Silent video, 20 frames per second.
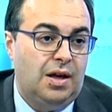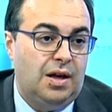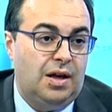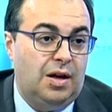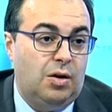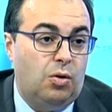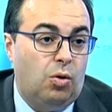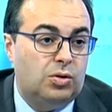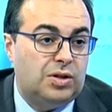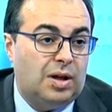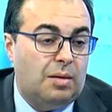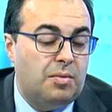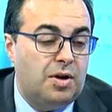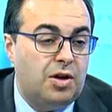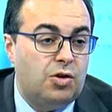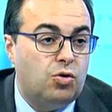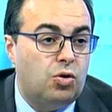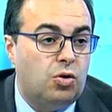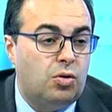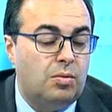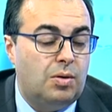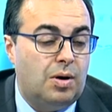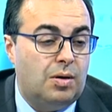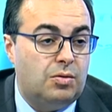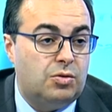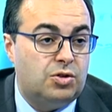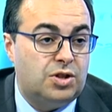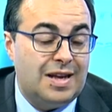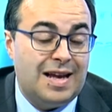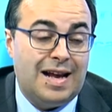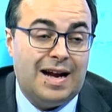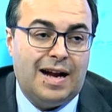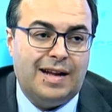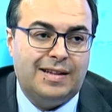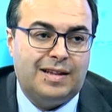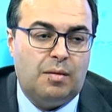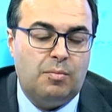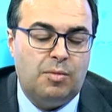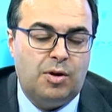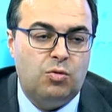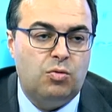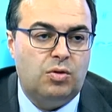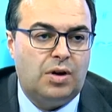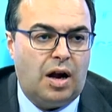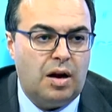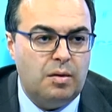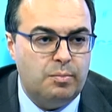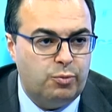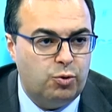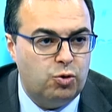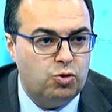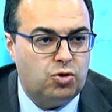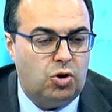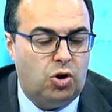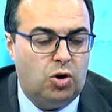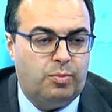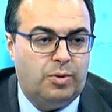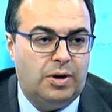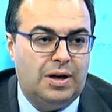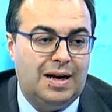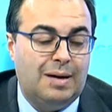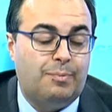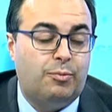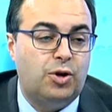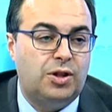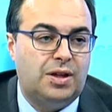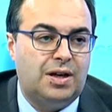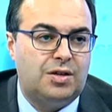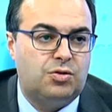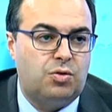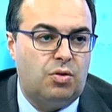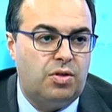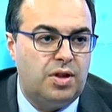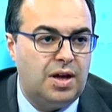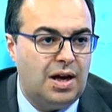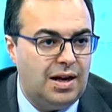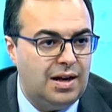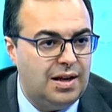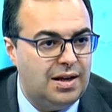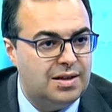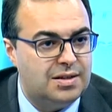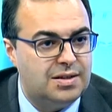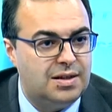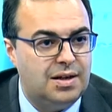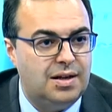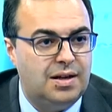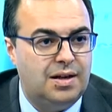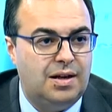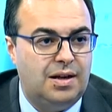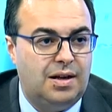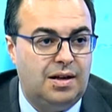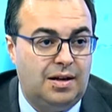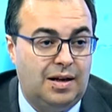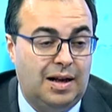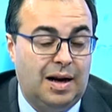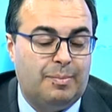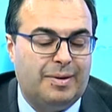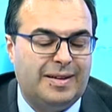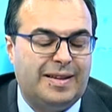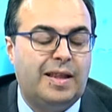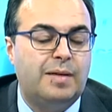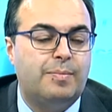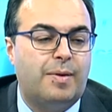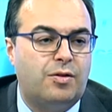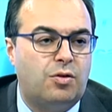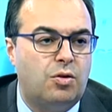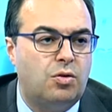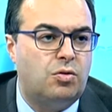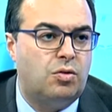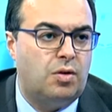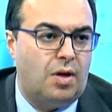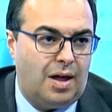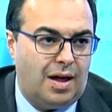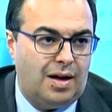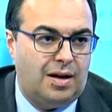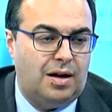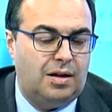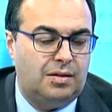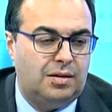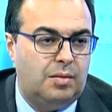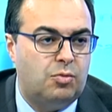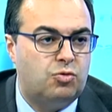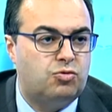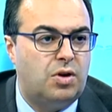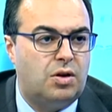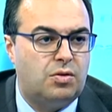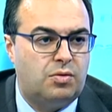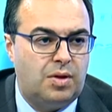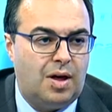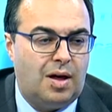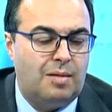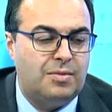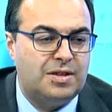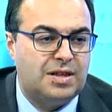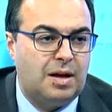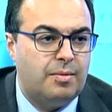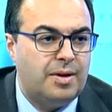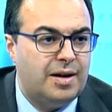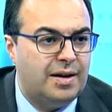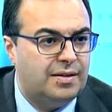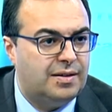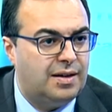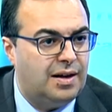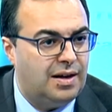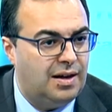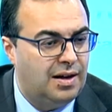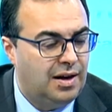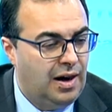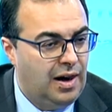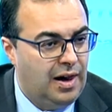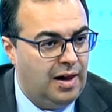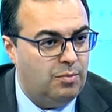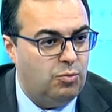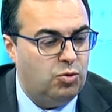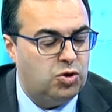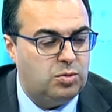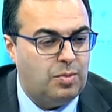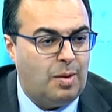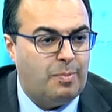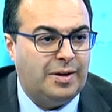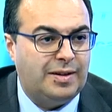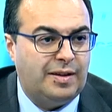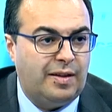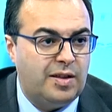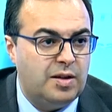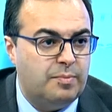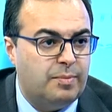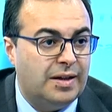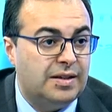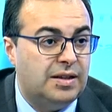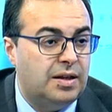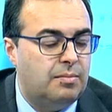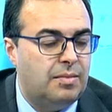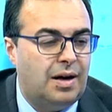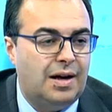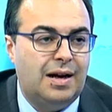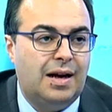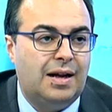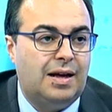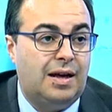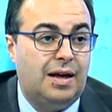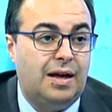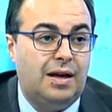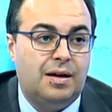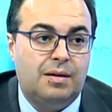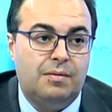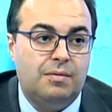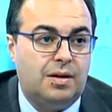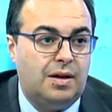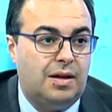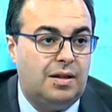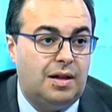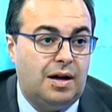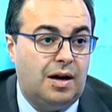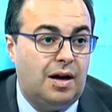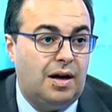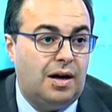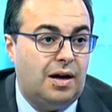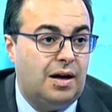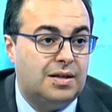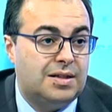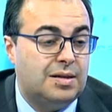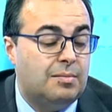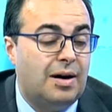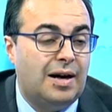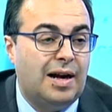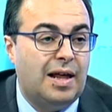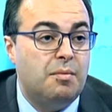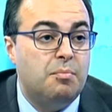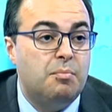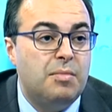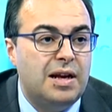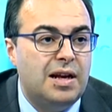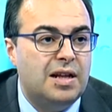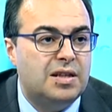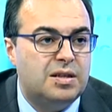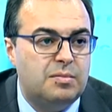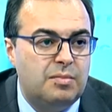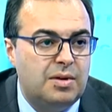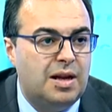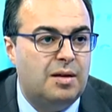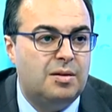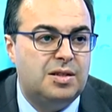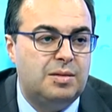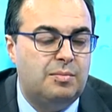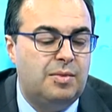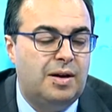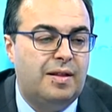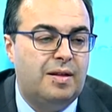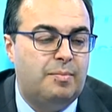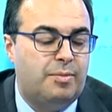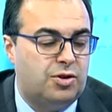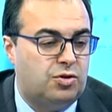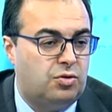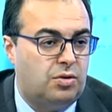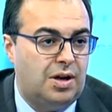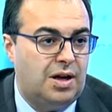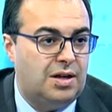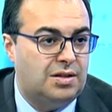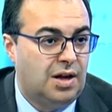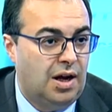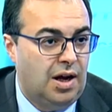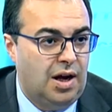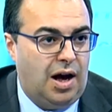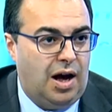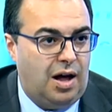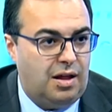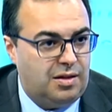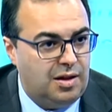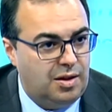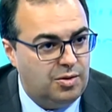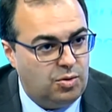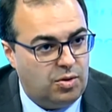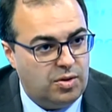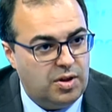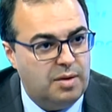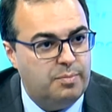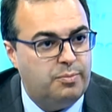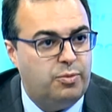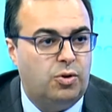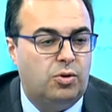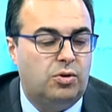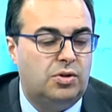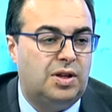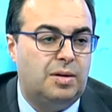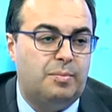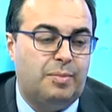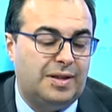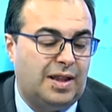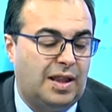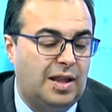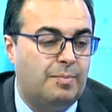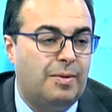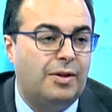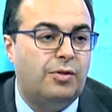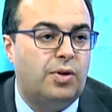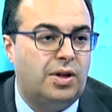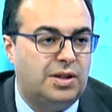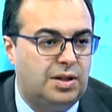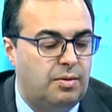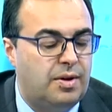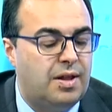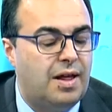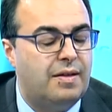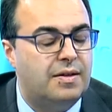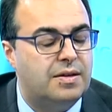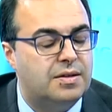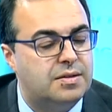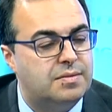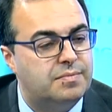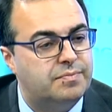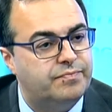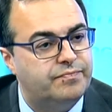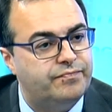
Y luego también yo señalaré también un gran impulso en, las políticas sociales eh, y en la participación ciudadana. Tenemos una ciudad más abierta, mucho más participativa, en la que cada semana hay miles y miles y miles de personas haciendo deporte, participando participando en actividades.